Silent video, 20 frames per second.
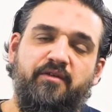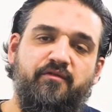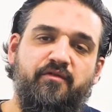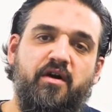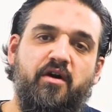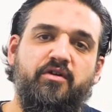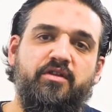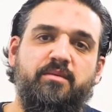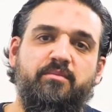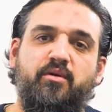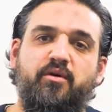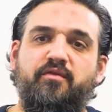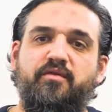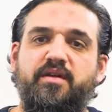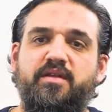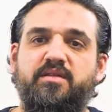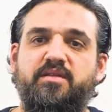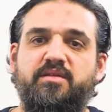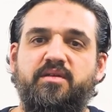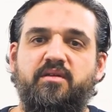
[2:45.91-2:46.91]
Frau dem
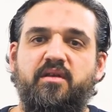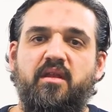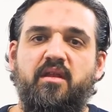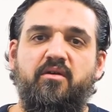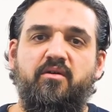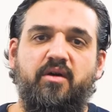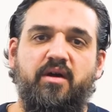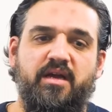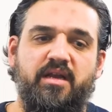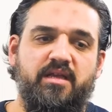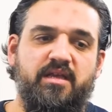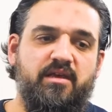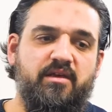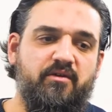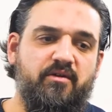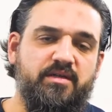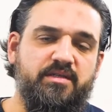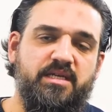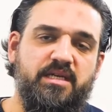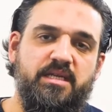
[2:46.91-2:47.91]
Propheten sallallahu alaihi
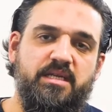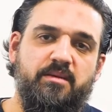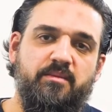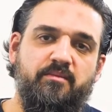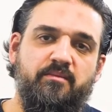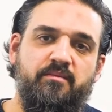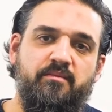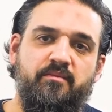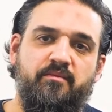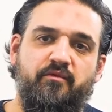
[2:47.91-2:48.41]
wasallam